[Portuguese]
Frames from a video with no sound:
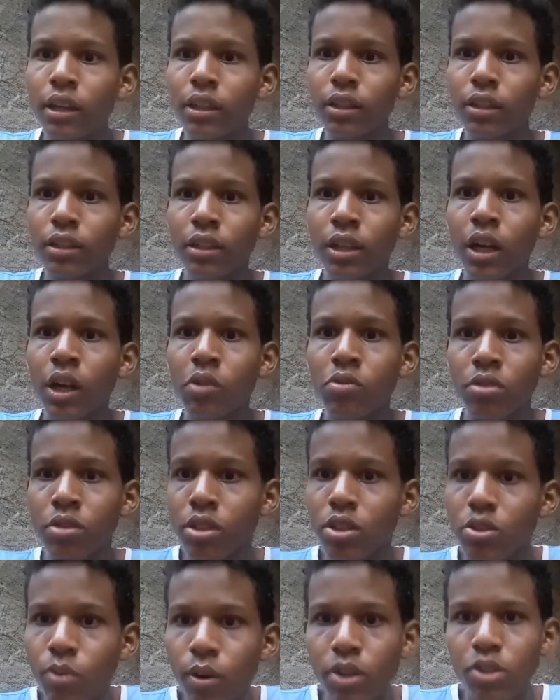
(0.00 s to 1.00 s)
Então, se
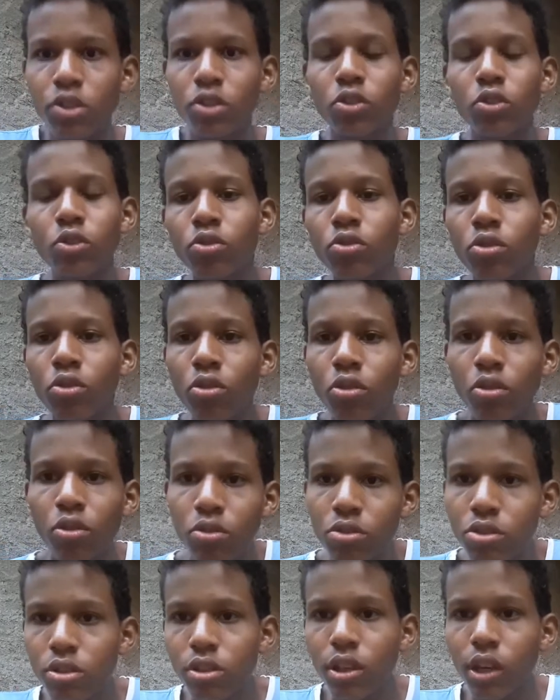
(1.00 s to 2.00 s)
vocês estão achando que eu
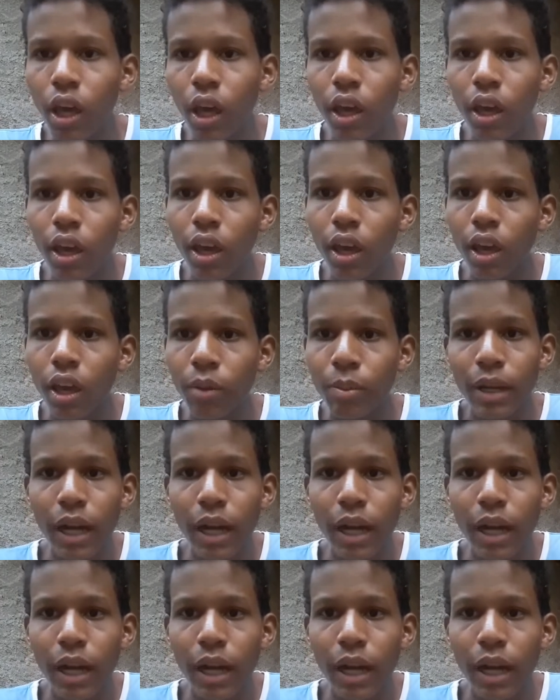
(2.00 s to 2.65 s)
tô é,